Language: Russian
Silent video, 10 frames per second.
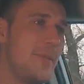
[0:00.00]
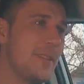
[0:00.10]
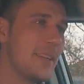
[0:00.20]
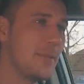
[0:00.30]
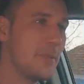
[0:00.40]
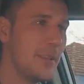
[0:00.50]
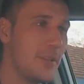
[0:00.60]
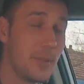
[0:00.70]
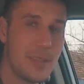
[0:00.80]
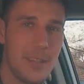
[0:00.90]
Надеемся, к
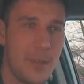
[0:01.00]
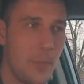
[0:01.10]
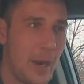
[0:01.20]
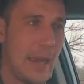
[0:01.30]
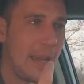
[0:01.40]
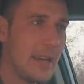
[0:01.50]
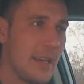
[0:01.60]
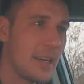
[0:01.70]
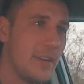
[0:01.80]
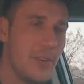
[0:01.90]
этому дойдем. Кстати, пока
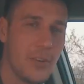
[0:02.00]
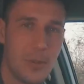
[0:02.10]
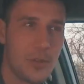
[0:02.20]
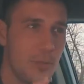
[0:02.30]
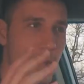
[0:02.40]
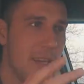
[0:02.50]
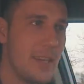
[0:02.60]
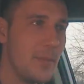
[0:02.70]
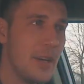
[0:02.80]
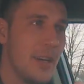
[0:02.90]
я говорю о том, что мы
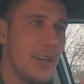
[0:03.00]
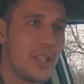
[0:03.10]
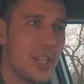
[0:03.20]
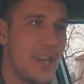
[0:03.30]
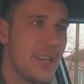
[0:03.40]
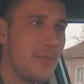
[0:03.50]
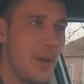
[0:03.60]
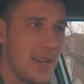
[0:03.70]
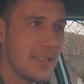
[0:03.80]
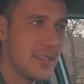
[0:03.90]
едем
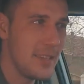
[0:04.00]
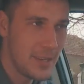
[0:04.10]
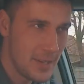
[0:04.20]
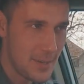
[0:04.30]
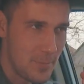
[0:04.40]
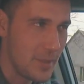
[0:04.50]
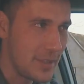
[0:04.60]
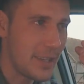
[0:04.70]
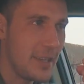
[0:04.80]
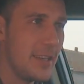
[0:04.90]
жарить мясо,
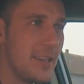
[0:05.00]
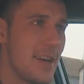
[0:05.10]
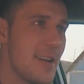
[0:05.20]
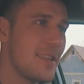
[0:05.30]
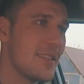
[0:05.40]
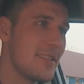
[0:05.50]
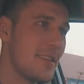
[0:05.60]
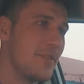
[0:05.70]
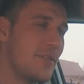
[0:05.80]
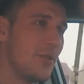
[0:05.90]
мы такие
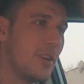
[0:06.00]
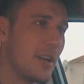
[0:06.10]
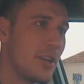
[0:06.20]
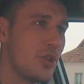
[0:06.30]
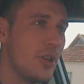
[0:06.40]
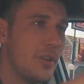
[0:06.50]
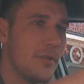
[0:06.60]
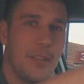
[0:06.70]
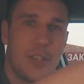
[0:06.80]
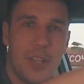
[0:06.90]
радостные, все
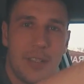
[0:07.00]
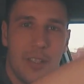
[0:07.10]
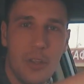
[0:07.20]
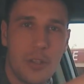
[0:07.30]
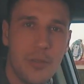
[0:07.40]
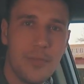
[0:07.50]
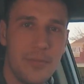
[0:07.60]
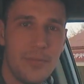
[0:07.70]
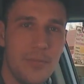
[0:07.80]
хорошо, начинается дождь.